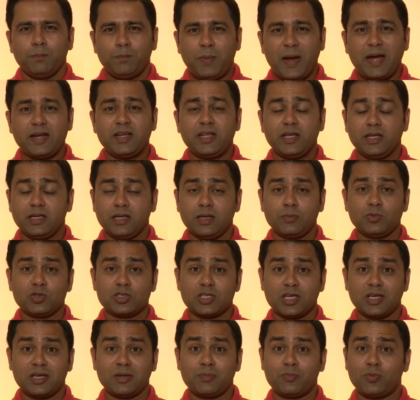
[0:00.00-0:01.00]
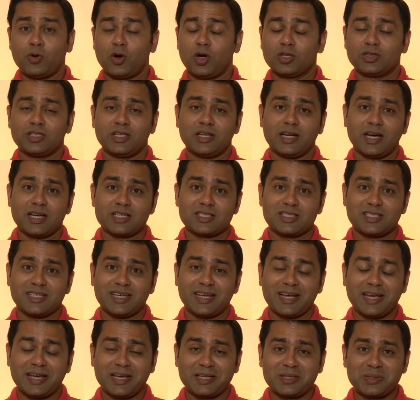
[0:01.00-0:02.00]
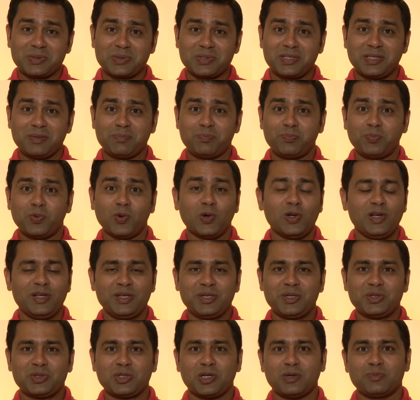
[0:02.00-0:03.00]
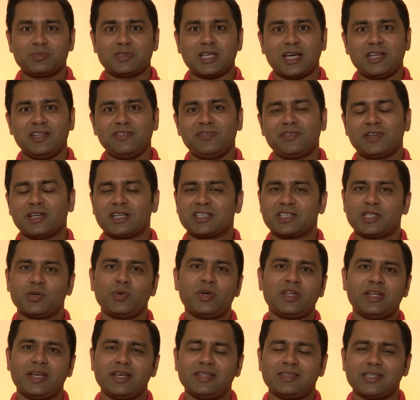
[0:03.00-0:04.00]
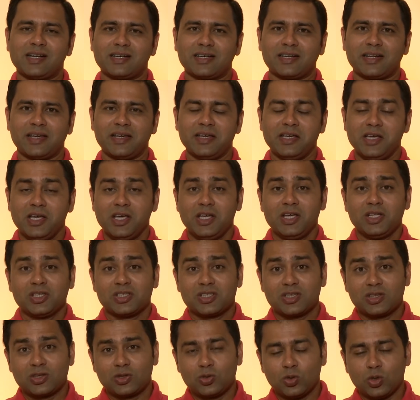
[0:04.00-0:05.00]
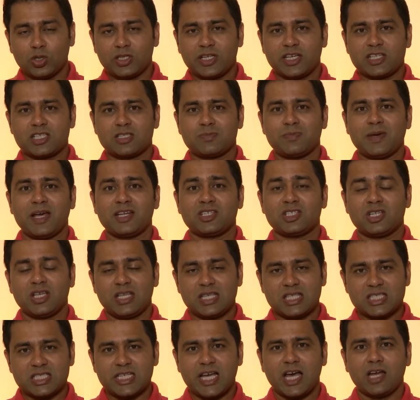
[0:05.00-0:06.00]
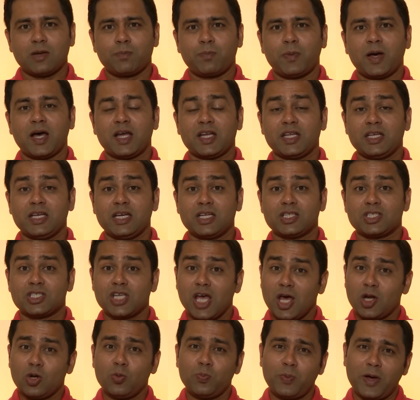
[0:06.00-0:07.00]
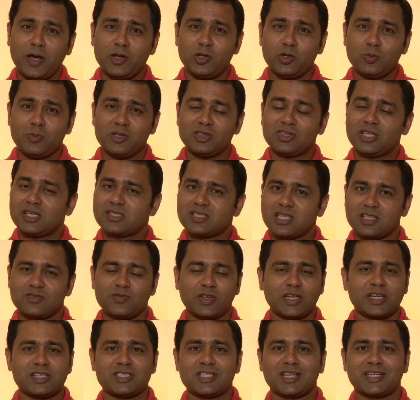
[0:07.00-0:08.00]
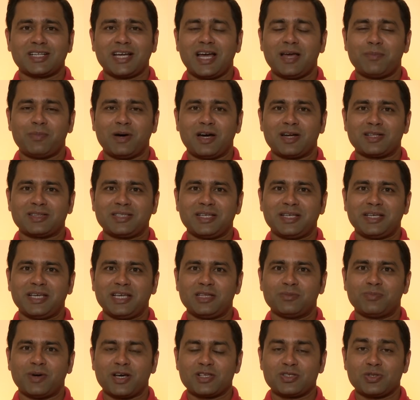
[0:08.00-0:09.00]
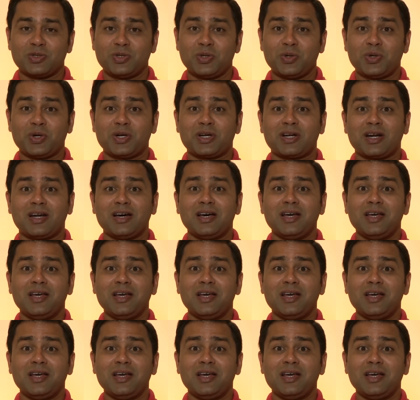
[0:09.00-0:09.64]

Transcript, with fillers: बैटिंग ने मुझे बहुत निराश किया है क्योंकि बॉलिंग की तो हम तारीफ करते हुए नहीं थक रहे दो टेस्ट मैचेस चार पारियां चारों पारियों में दस दस विकेट चटकाए भारतीय गेंदबाजों ने और